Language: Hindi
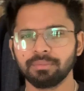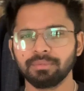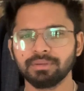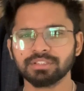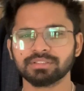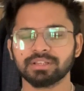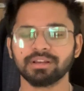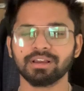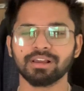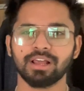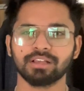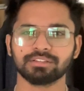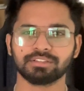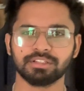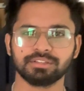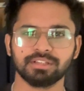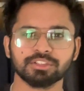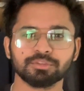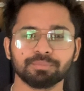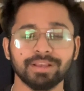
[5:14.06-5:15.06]
भी सन
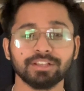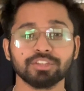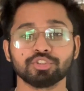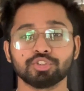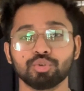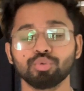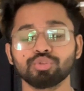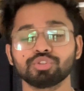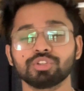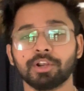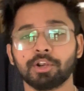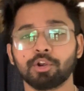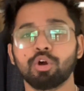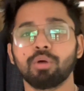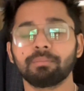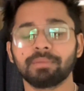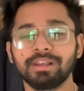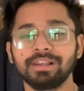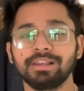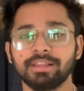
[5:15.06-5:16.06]
ग्लासेज या स्पेक्स चूज कर रहे
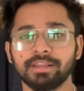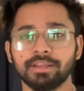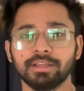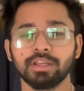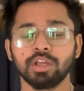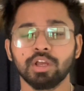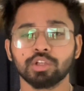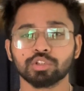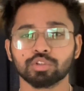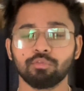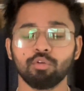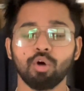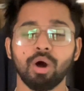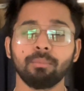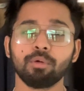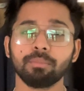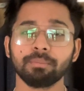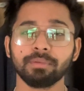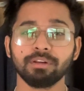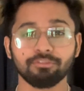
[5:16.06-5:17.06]
हो अपने लिए तो वो
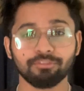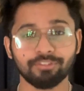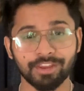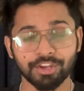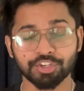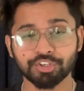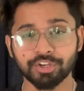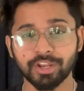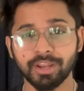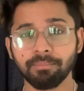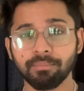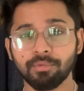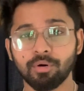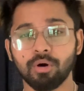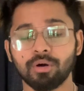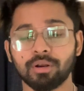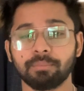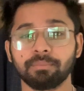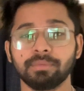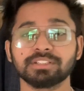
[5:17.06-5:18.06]
आपको अपने फेस शेप
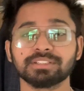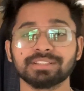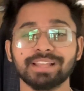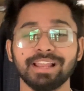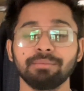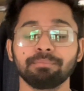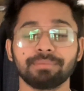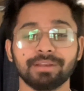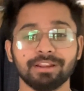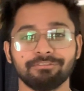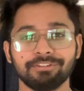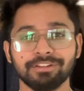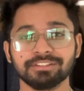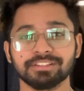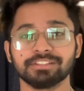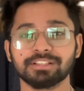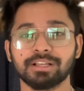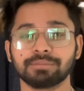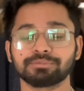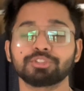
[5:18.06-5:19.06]
और अपनी स्टाइल प्रेफरेंस
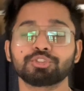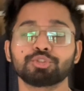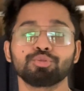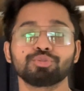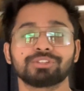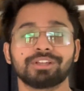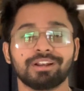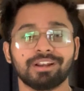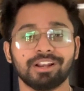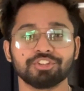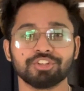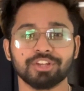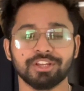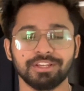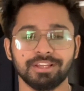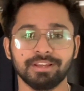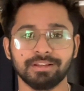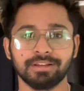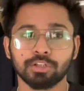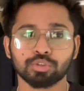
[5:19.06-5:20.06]
के हिसाब से चूज करना
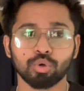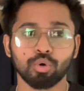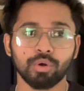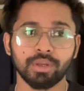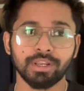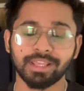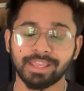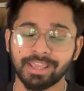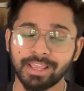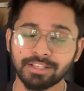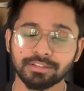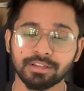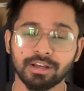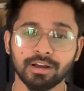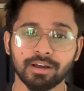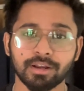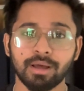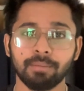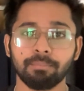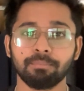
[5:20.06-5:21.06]
चाहिए तो इन केस
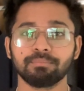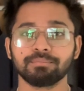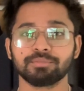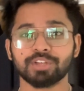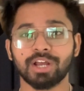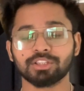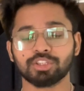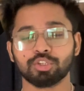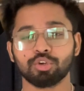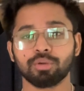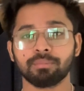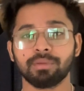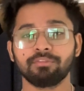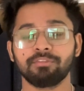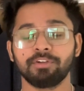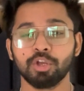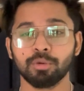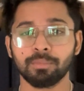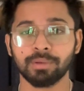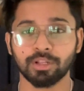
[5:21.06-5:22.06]
अगर आप चाहते हो कि मैं
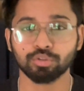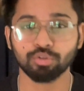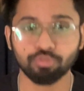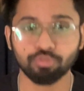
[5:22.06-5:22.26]
वीडियो बना दूँ